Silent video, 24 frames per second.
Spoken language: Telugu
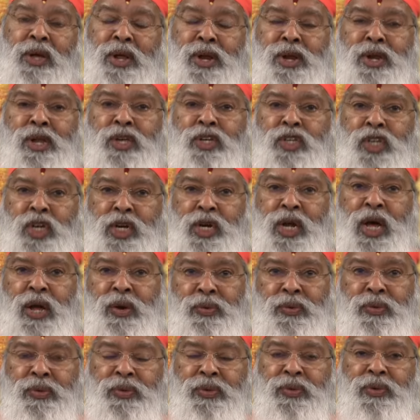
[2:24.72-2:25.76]
ఎన్ని
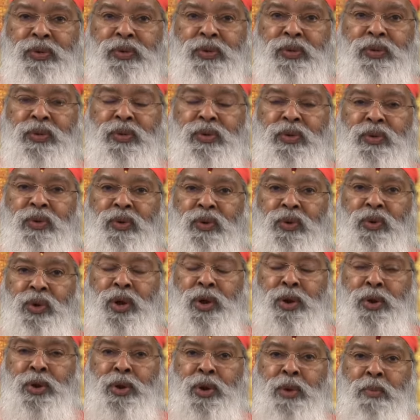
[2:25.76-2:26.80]
శరాలు
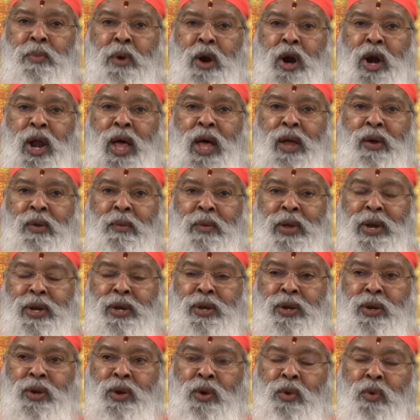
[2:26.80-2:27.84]
ఎన్ని బాణాలు
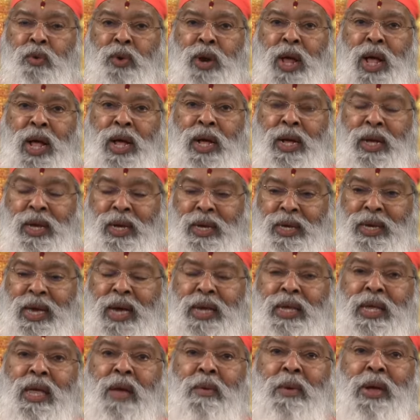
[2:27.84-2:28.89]
అన్నీ కూడా
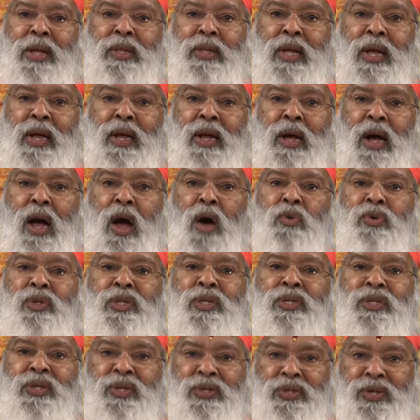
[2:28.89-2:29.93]
యజ్ఞమేదే
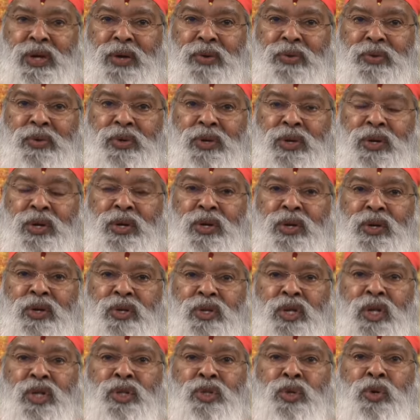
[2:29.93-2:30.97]
ఆహుతి చేశారు
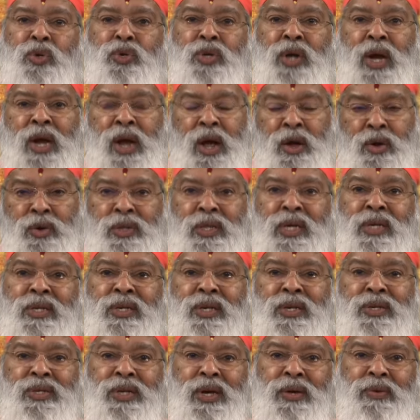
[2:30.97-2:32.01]
సంతోషంగా యుద్ధం
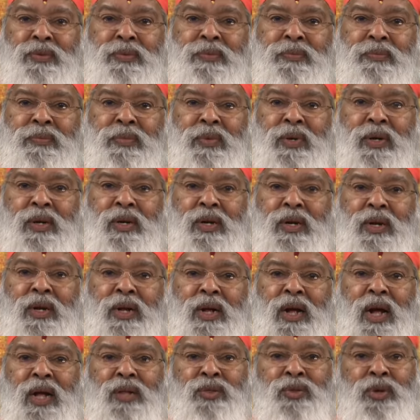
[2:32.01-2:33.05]
చేశారు
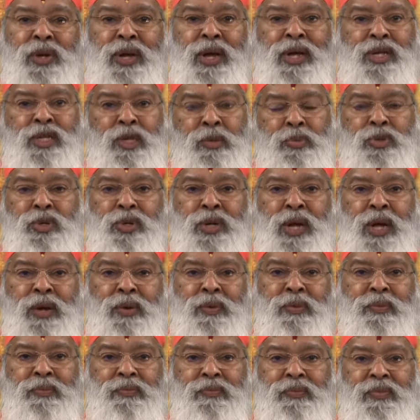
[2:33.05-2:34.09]
అందుకే
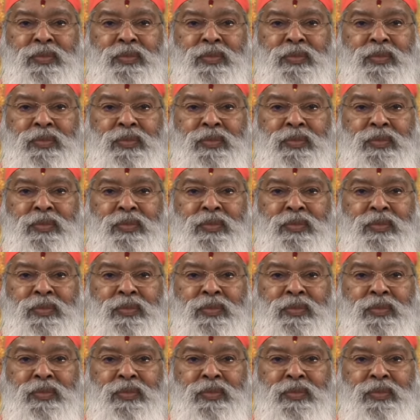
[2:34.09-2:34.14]
చెబుతున్నాను